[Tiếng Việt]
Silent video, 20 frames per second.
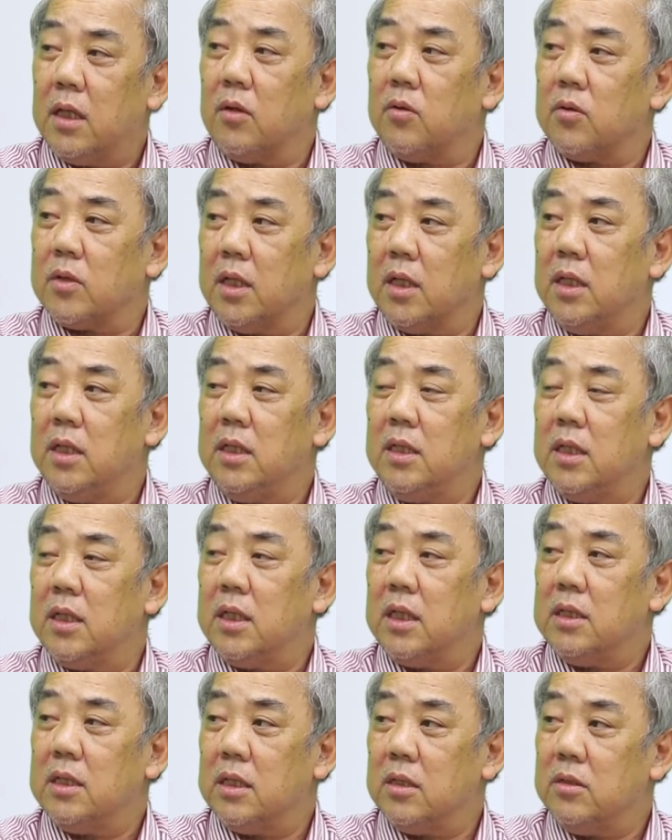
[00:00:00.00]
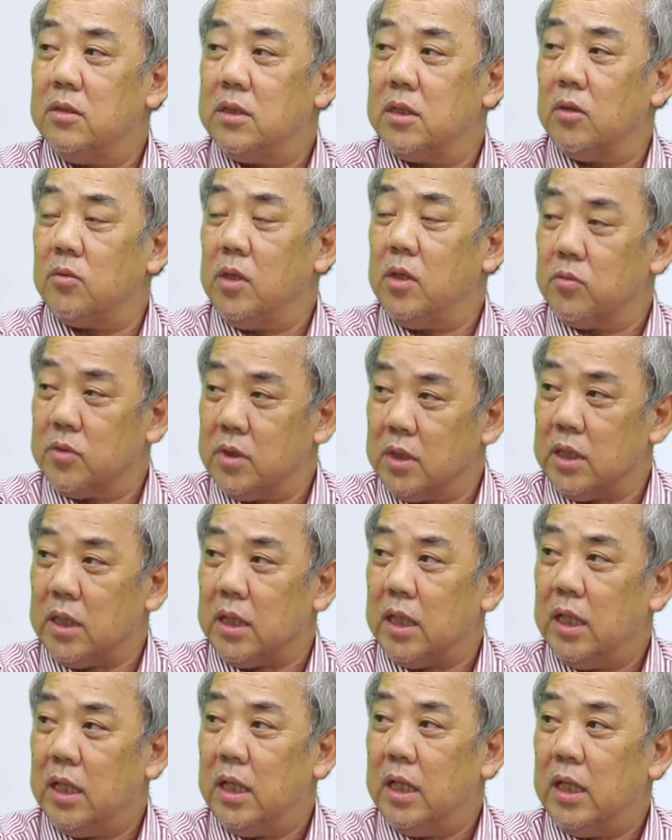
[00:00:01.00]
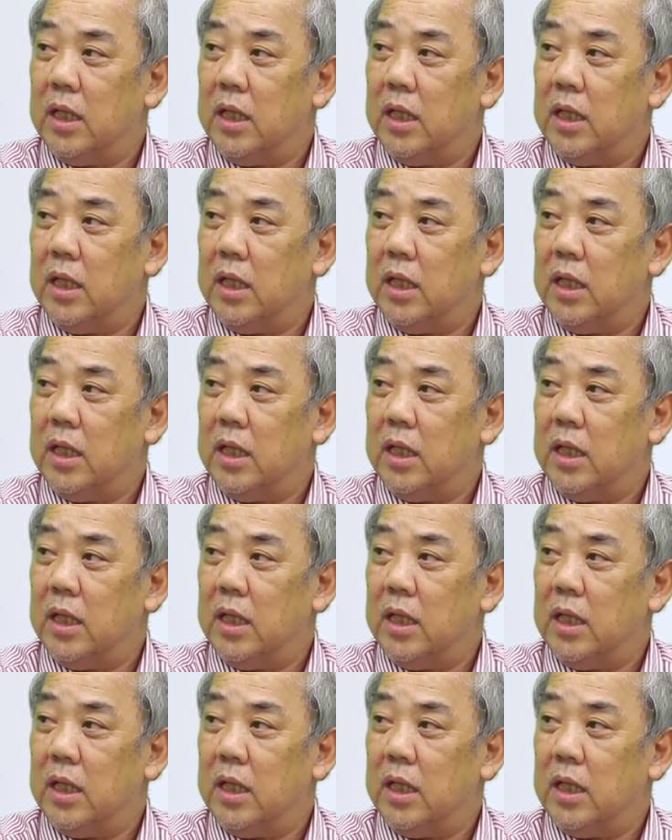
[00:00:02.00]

đầu thấy những cái dấu hiệu gì